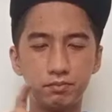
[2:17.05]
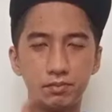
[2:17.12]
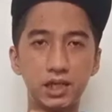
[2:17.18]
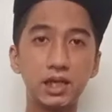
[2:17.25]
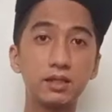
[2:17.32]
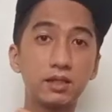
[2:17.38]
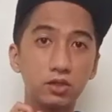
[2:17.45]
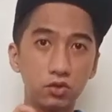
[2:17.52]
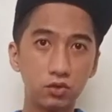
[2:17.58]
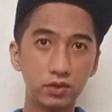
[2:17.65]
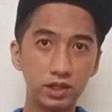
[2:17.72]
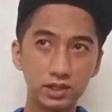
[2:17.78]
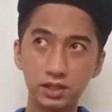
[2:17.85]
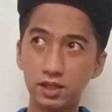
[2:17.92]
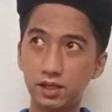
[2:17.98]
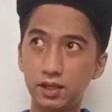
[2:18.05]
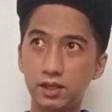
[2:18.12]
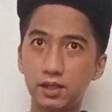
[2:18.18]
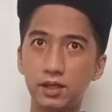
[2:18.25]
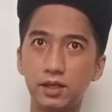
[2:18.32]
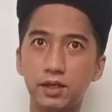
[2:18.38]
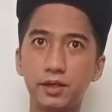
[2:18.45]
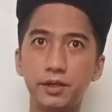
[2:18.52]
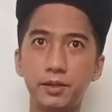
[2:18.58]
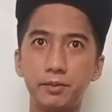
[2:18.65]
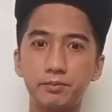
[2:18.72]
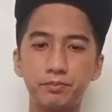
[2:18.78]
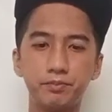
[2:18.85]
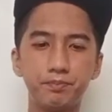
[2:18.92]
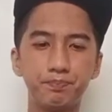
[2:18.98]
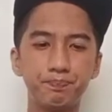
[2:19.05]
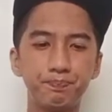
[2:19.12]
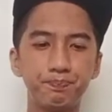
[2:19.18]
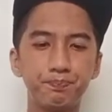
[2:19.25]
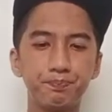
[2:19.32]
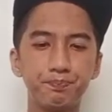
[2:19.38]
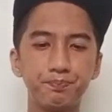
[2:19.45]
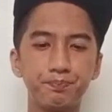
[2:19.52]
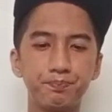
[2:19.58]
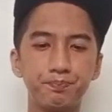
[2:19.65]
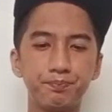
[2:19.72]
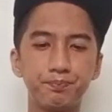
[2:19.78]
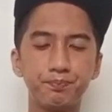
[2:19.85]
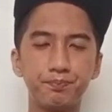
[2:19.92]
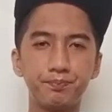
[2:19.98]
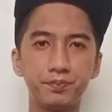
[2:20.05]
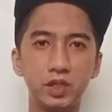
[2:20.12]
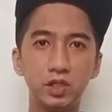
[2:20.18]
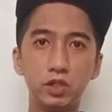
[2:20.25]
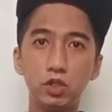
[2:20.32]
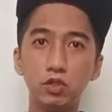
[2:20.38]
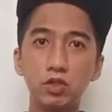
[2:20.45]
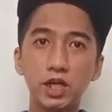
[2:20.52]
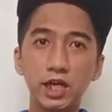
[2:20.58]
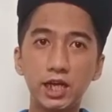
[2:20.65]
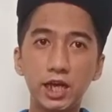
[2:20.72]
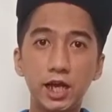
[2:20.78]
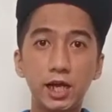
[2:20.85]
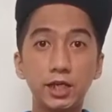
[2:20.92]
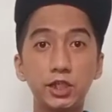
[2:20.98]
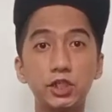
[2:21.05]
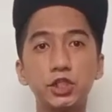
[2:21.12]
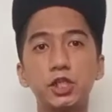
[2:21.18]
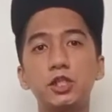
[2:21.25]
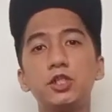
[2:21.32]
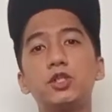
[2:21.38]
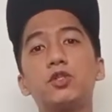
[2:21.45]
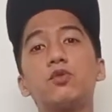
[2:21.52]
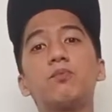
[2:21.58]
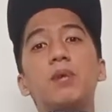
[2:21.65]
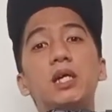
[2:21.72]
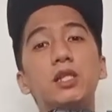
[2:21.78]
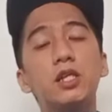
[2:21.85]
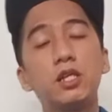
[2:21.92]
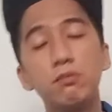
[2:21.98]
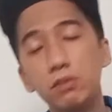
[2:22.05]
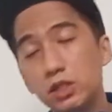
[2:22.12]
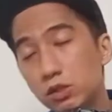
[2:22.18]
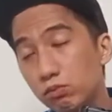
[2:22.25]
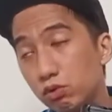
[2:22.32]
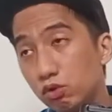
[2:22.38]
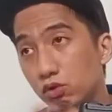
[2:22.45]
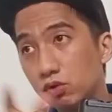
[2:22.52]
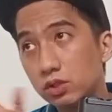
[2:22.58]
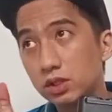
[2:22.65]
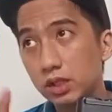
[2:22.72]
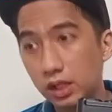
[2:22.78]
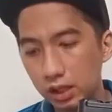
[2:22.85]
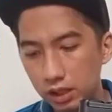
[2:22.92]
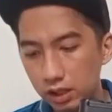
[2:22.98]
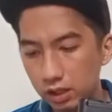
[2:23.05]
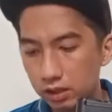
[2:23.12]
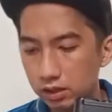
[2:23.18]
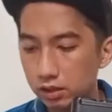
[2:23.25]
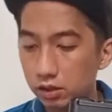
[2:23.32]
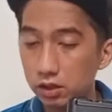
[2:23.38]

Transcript: Maganda to kasi um, hindi nyo na kailangan i-charge yung battery mismo dun sa